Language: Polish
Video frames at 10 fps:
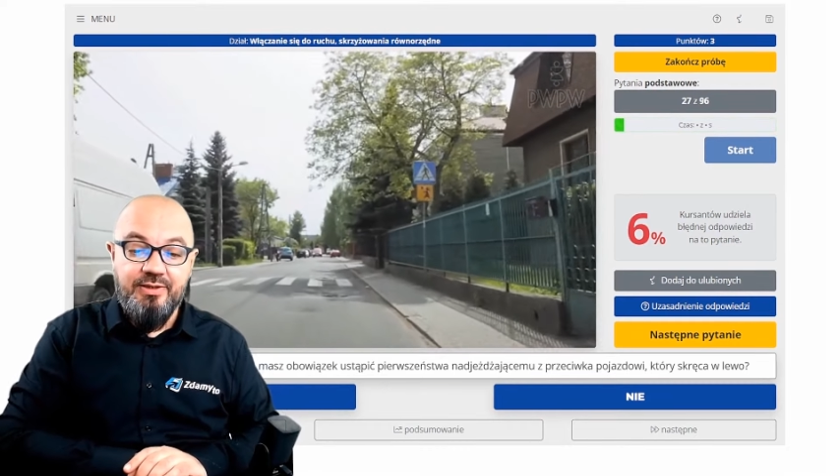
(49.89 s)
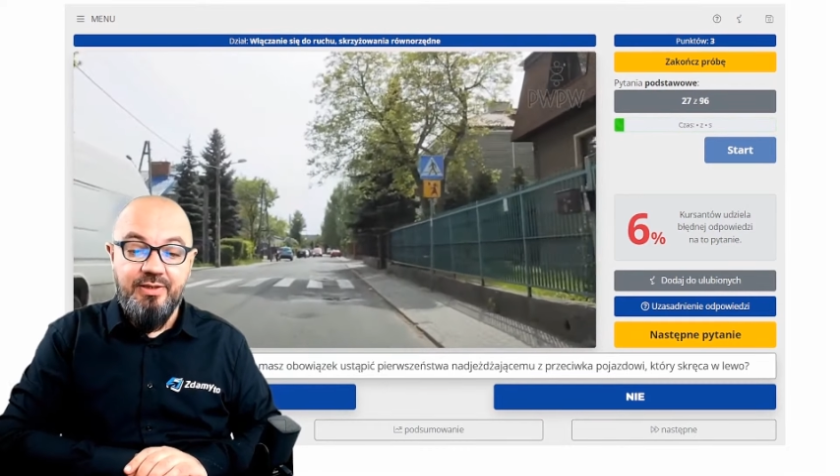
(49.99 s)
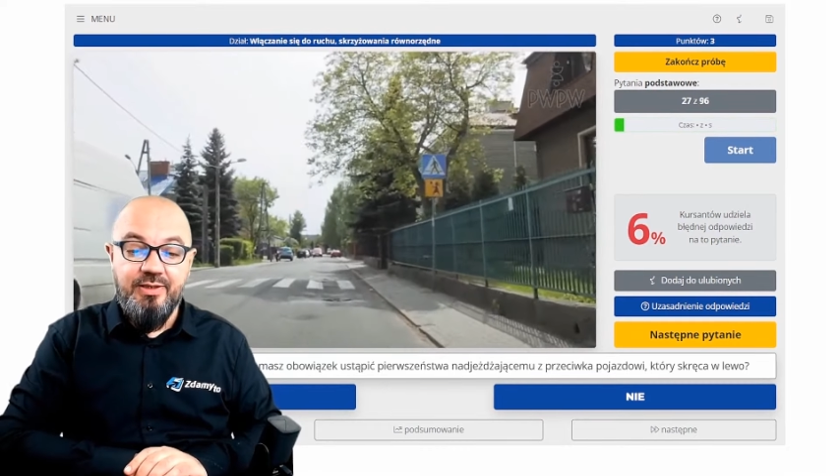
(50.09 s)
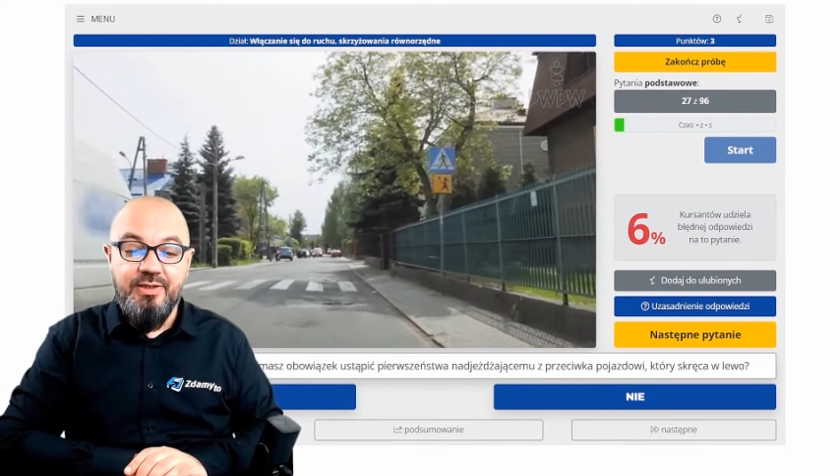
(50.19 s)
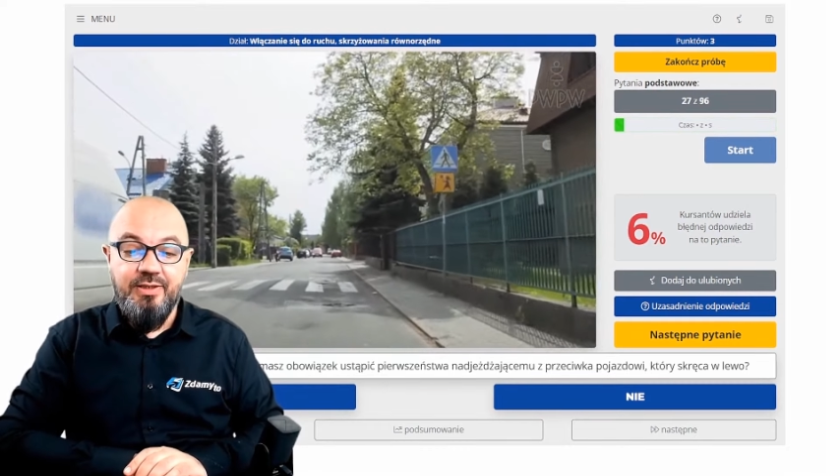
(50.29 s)

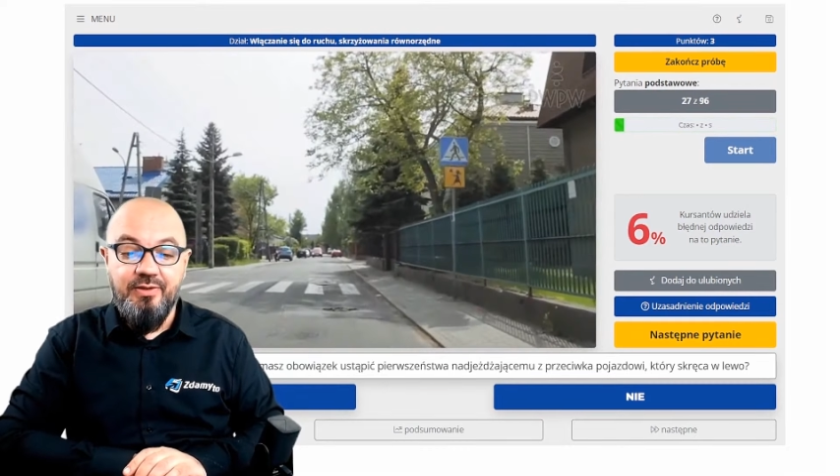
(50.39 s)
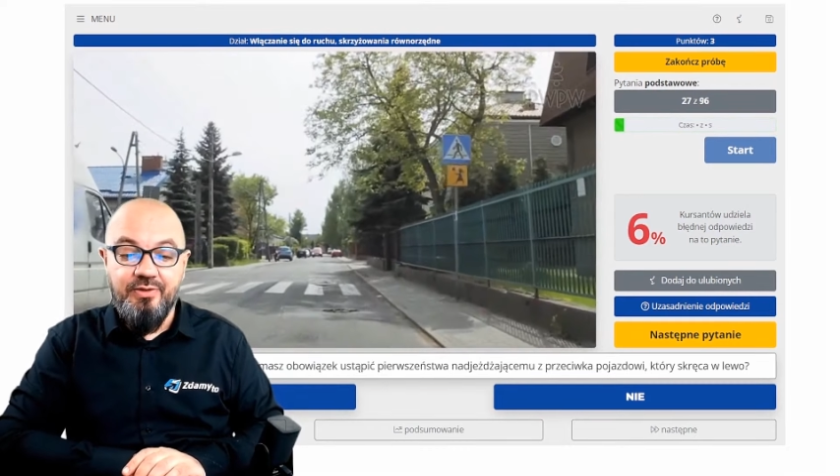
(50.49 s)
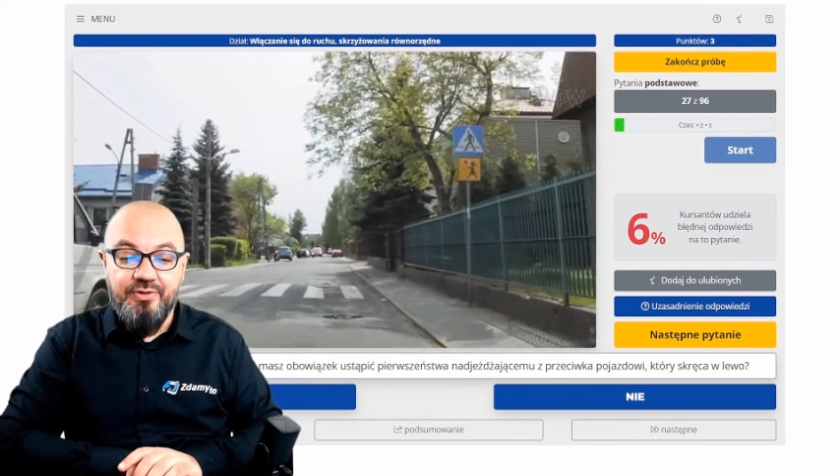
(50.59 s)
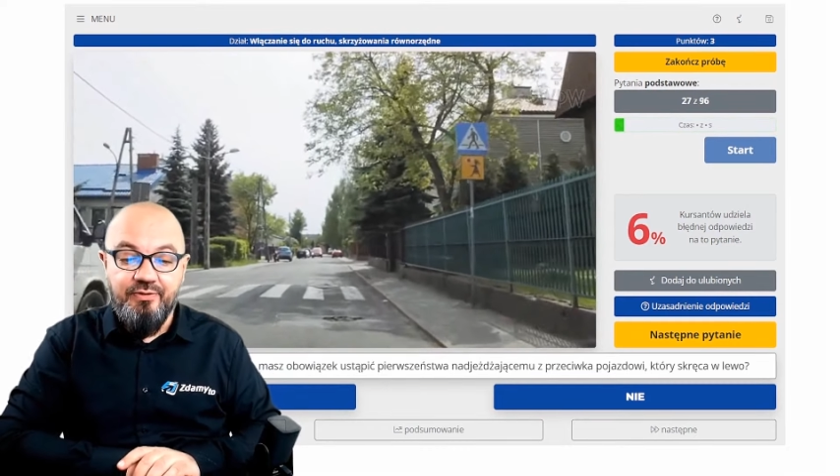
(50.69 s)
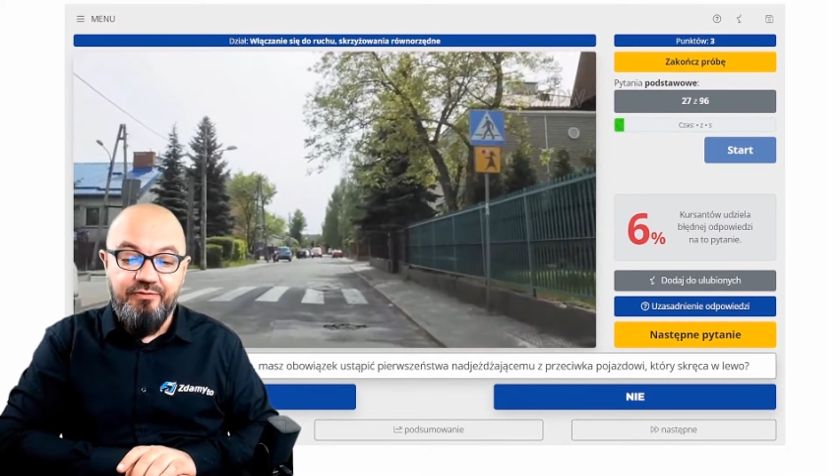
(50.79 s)

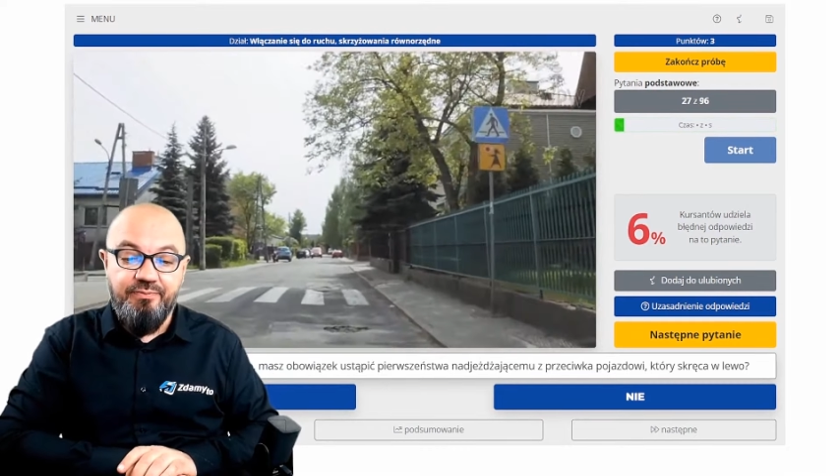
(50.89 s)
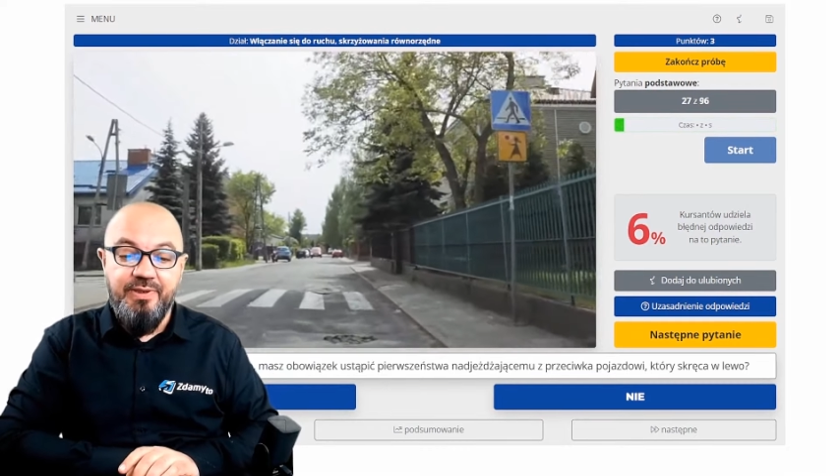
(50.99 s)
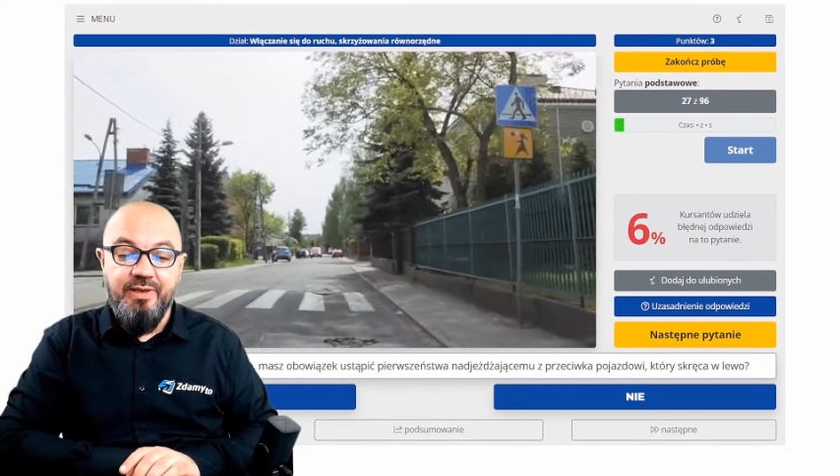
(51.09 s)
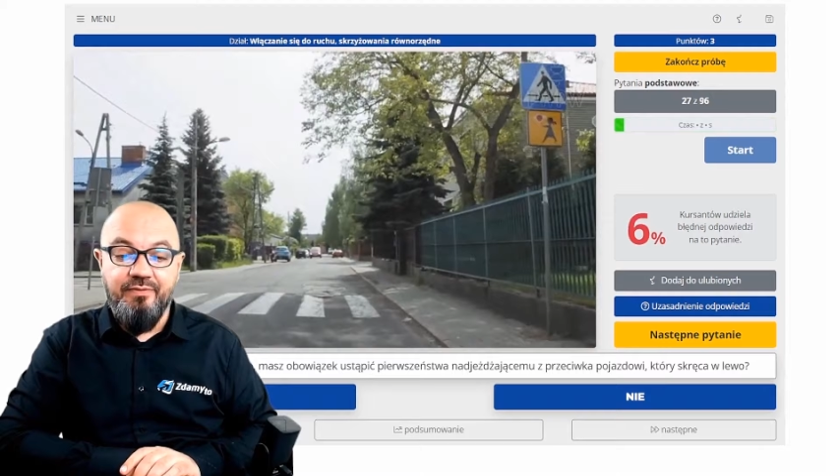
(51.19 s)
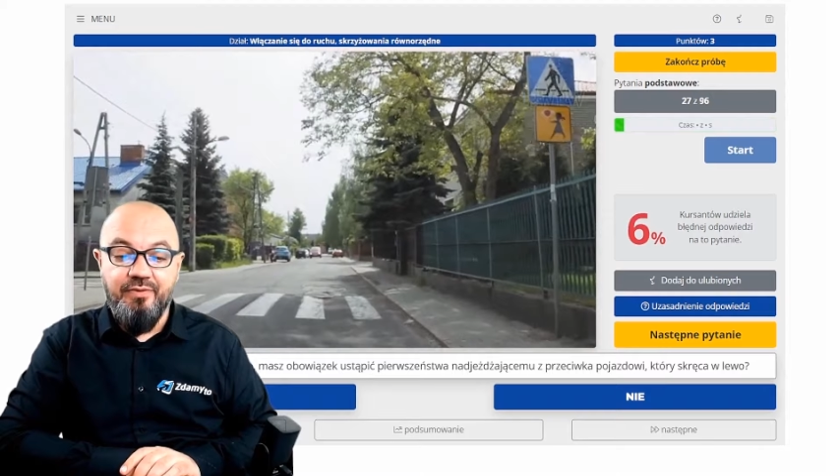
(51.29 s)
skręcając w
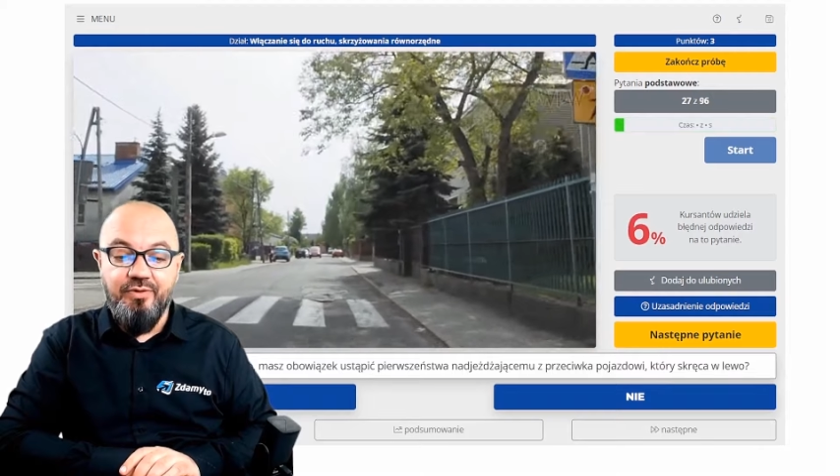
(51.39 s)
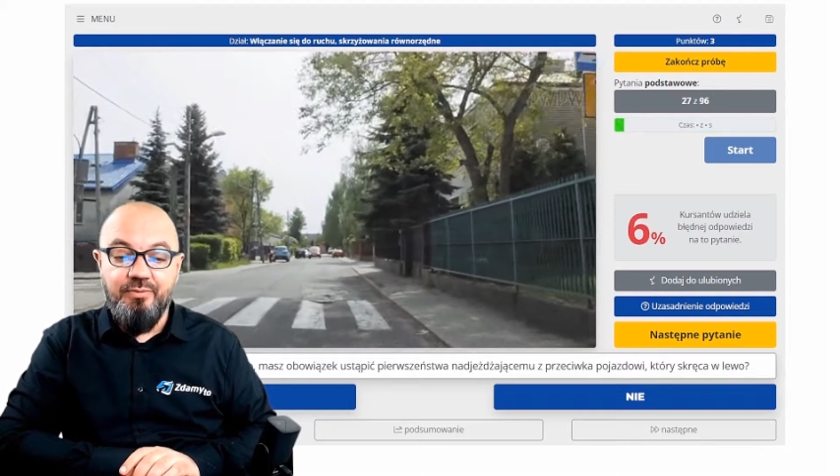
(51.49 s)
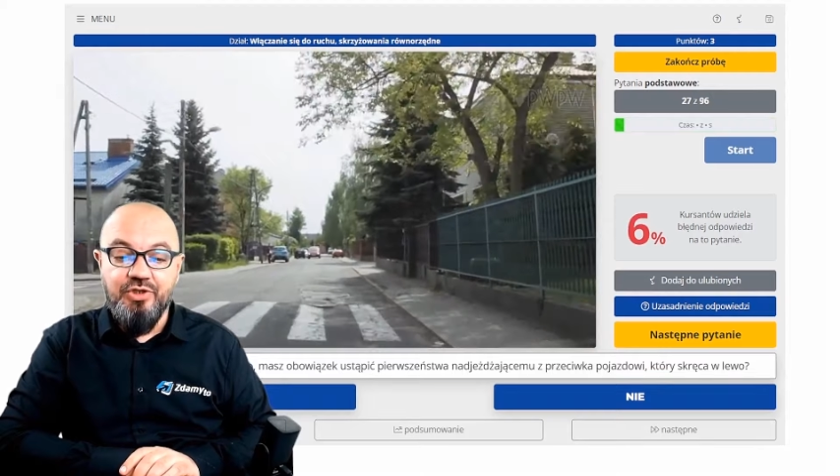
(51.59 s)
prawo,